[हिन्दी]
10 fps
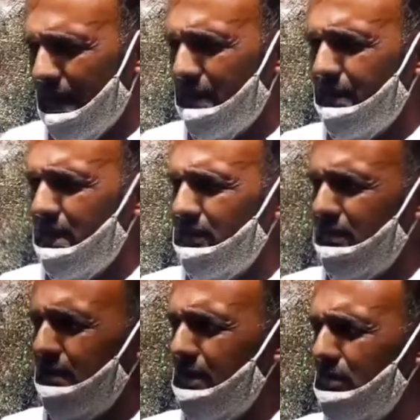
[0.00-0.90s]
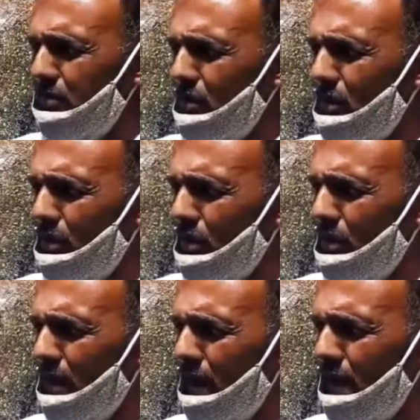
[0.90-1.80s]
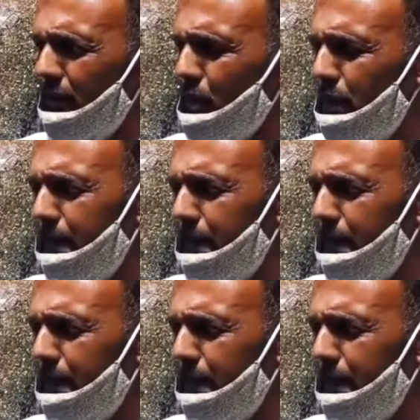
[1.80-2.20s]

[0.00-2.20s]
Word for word: तो इस बारी भी सभी स्कूलों को